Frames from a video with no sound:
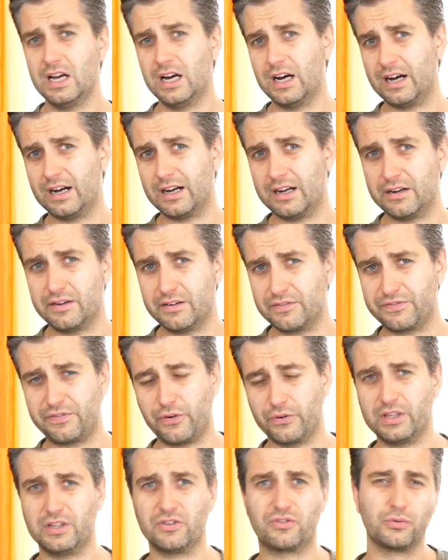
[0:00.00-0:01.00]
äh,
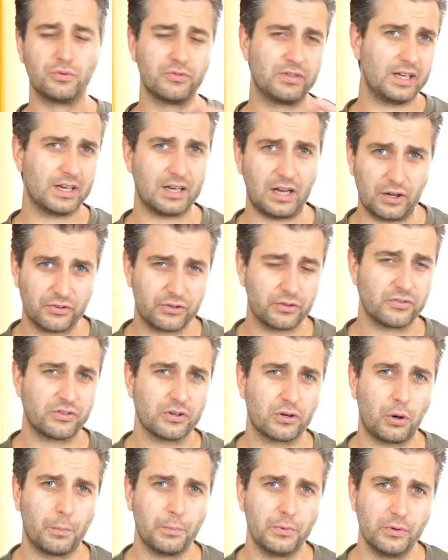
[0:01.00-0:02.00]
von den Zusehern aus
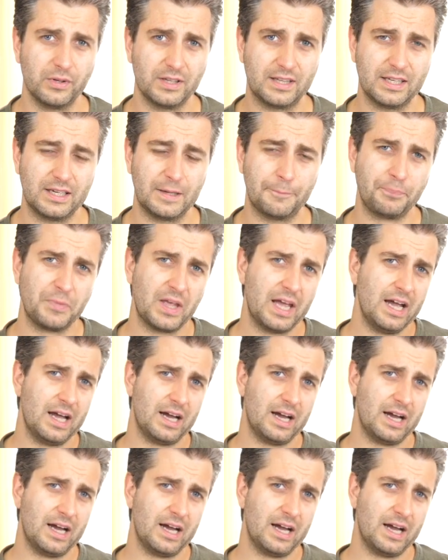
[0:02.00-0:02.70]
unserer Community,